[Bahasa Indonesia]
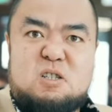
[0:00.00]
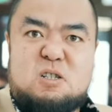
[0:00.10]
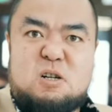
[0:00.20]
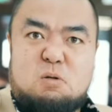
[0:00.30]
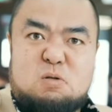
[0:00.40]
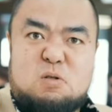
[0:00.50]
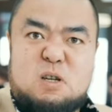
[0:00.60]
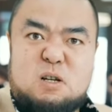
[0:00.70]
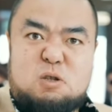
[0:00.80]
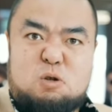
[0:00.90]
memusnahkan
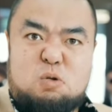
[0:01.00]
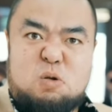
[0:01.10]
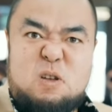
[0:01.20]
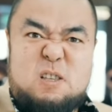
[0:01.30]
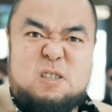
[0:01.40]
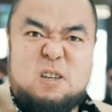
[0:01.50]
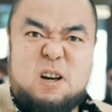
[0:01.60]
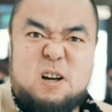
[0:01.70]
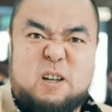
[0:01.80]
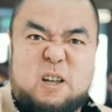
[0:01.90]
seluruh keluarga Zhao.
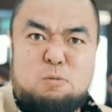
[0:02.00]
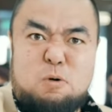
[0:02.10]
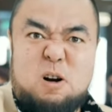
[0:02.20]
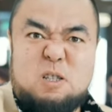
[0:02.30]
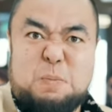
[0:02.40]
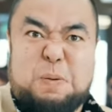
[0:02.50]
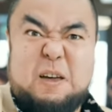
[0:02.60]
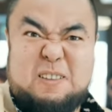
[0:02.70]
Jadikan mereka